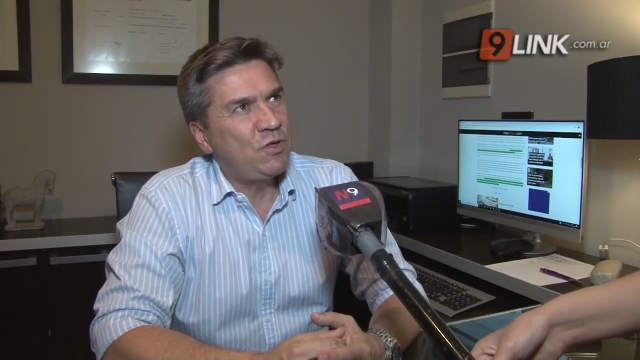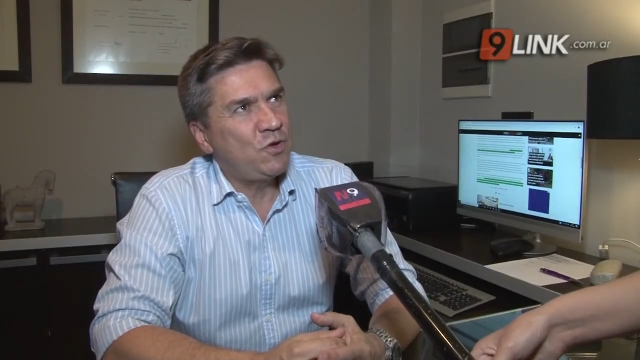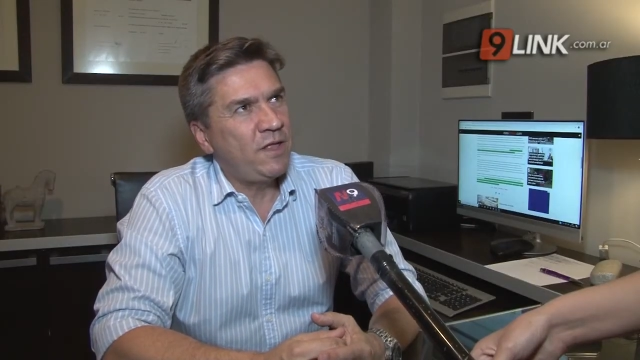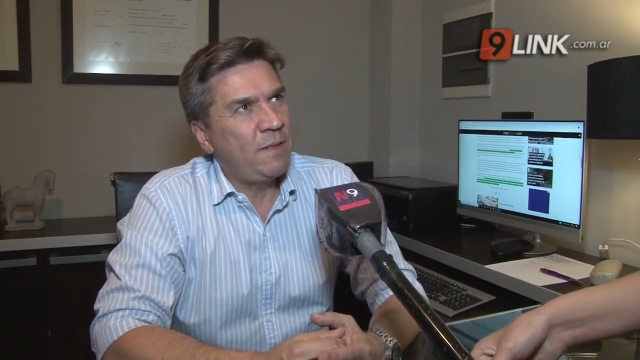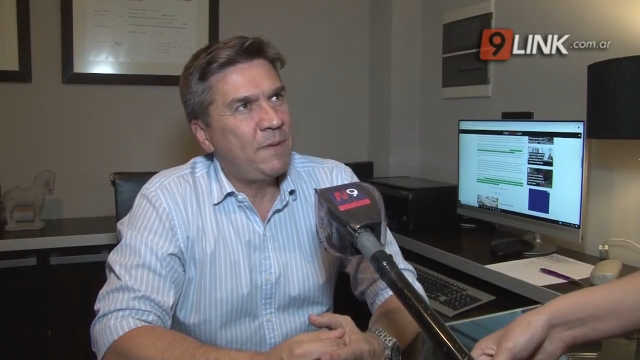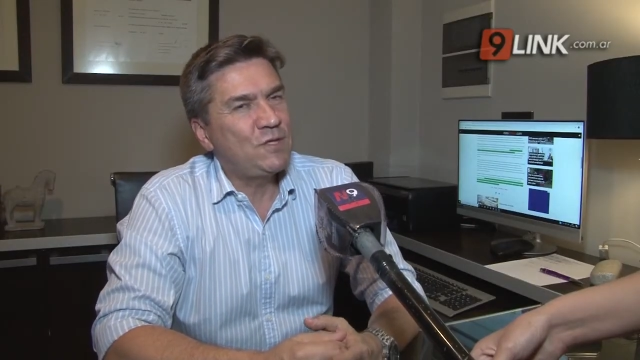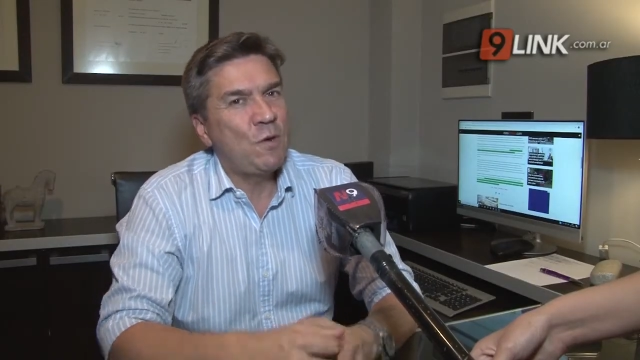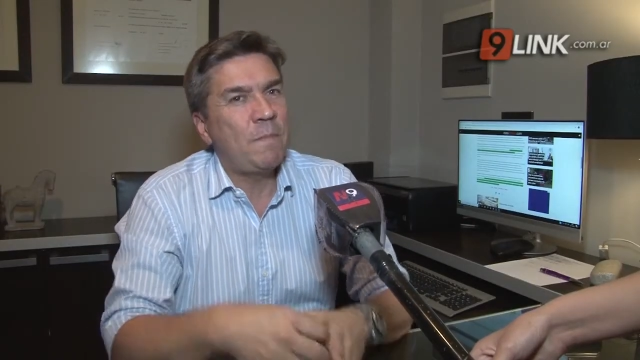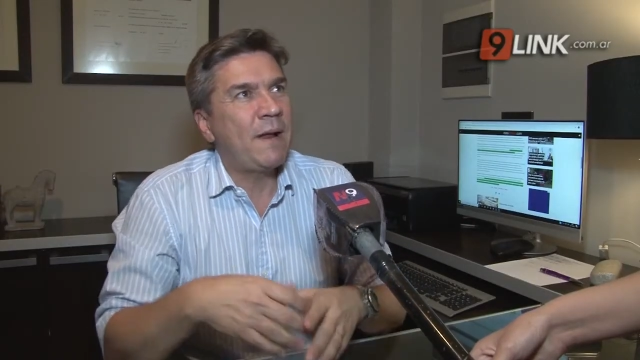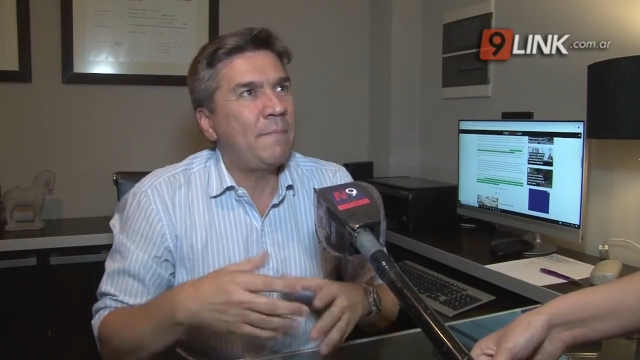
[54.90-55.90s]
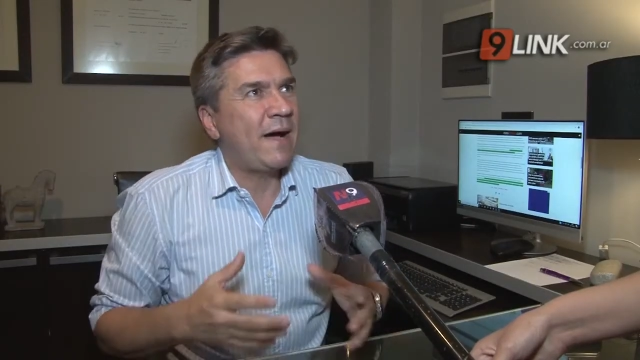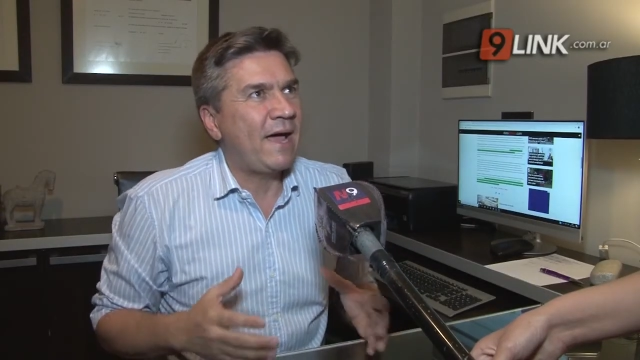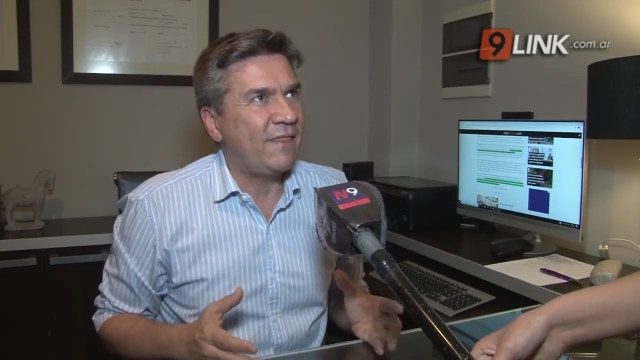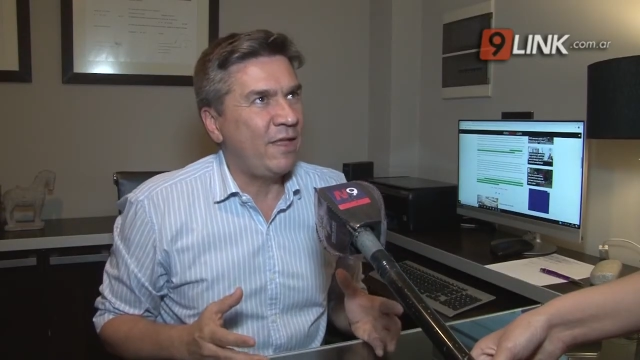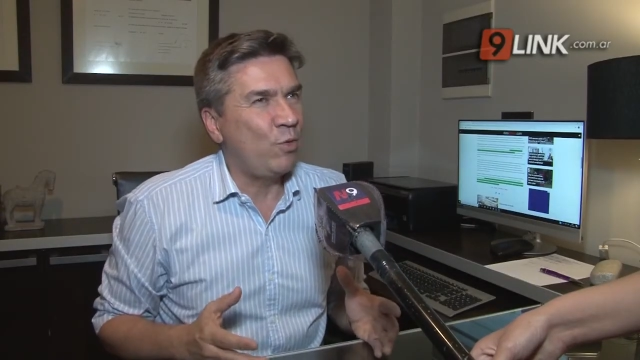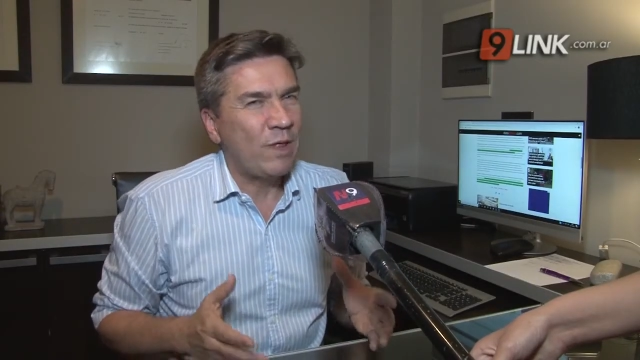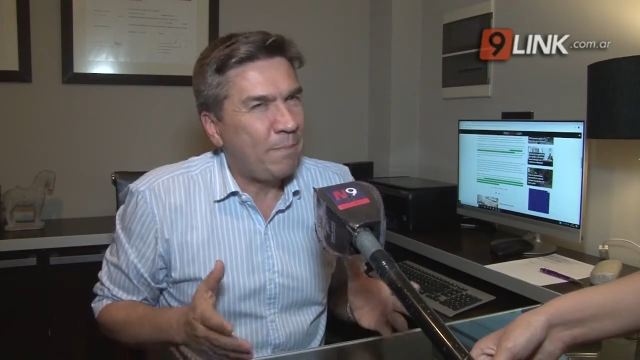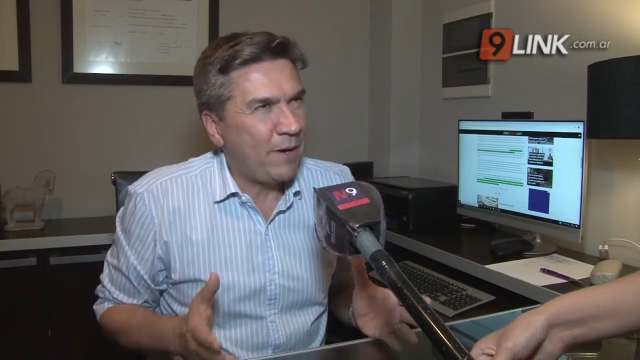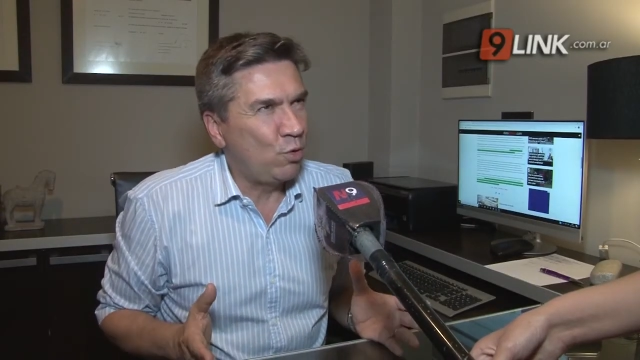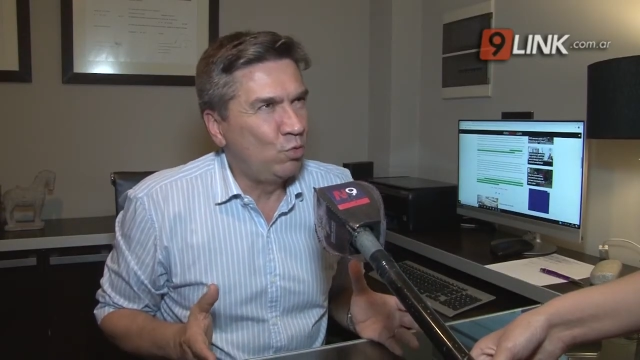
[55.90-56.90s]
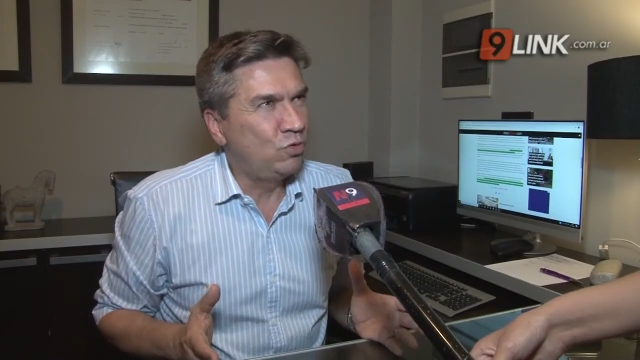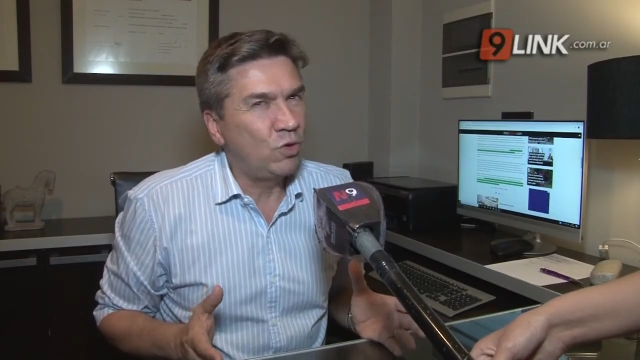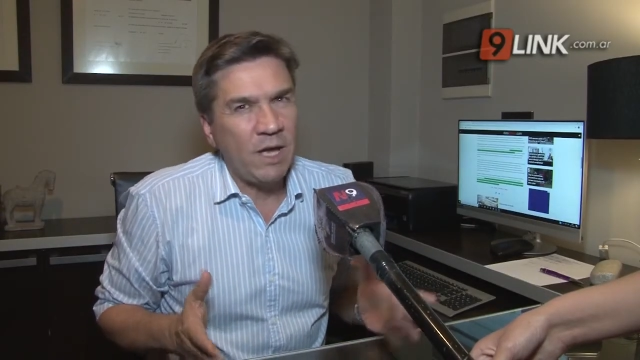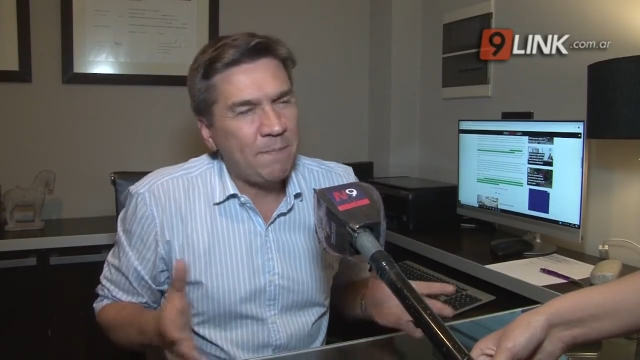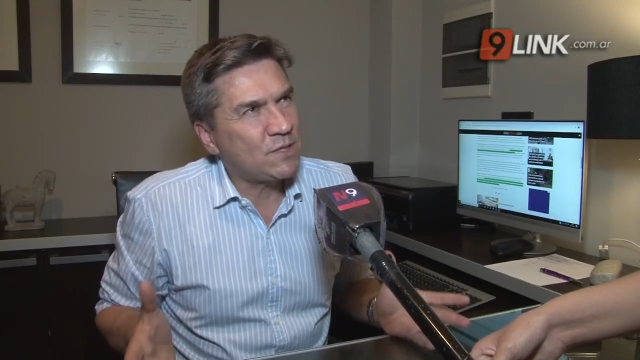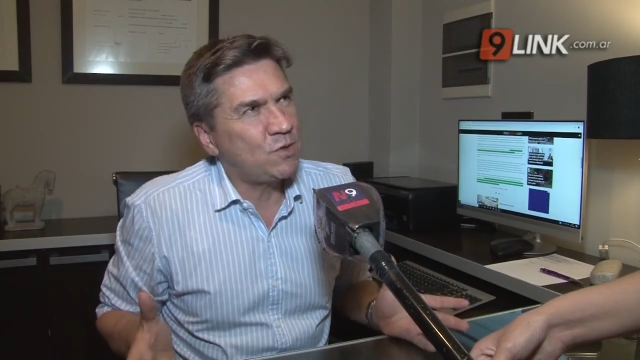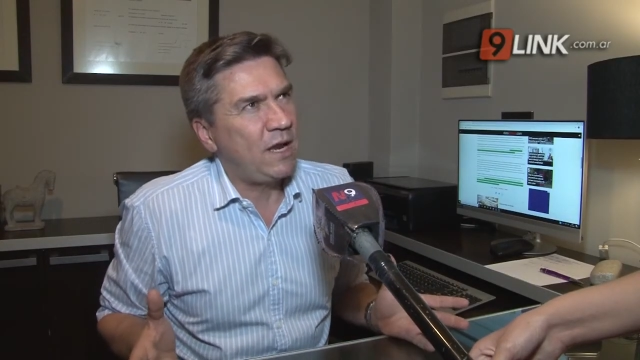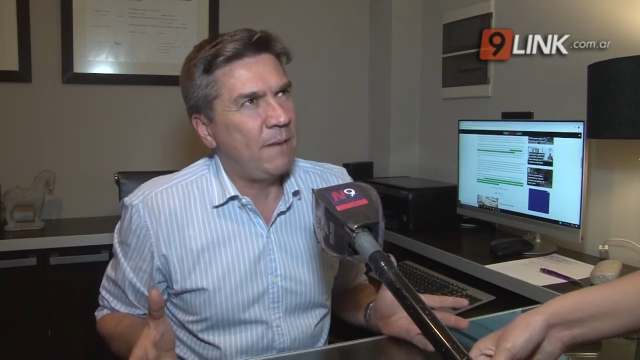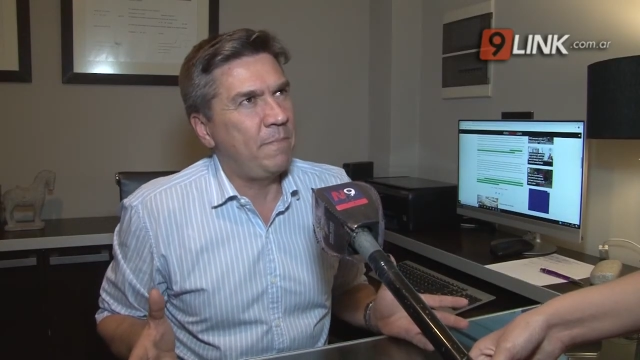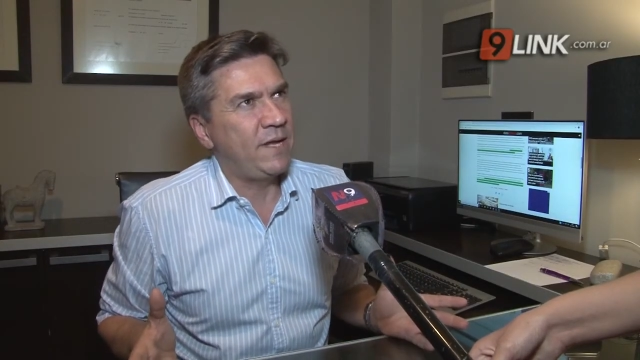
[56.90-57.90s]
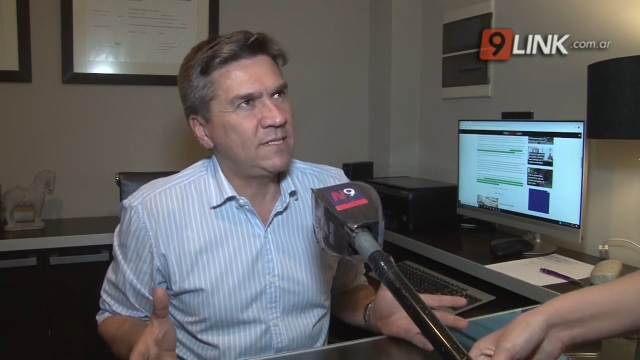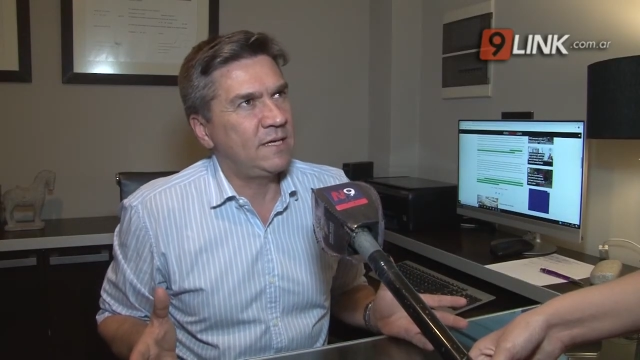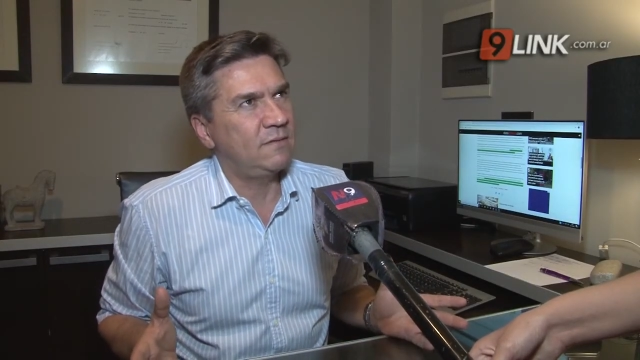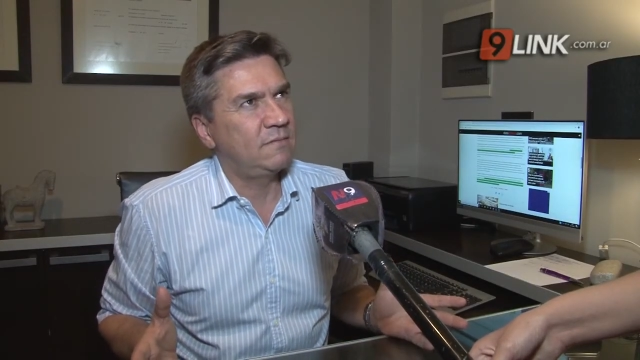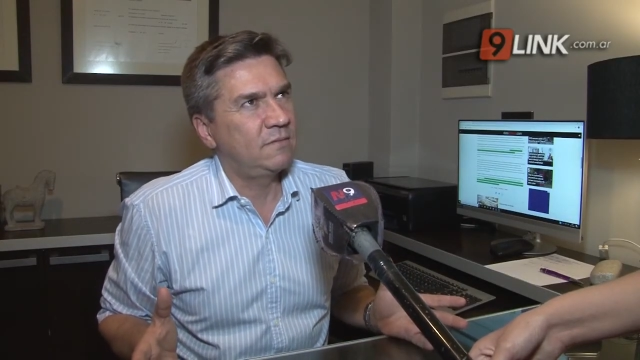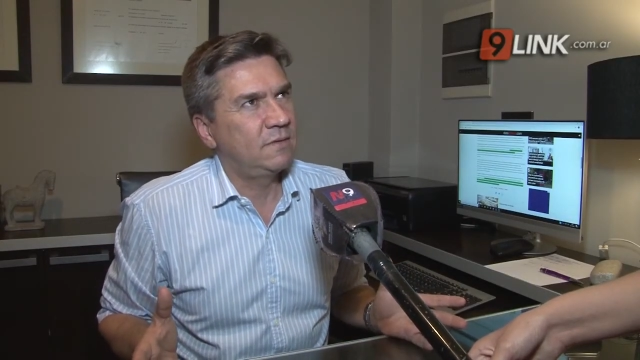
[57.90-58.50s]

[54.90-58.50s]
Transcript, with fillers: millones de pesos para pagar deuda. Pregunto, ¿qué pasó en la empresa?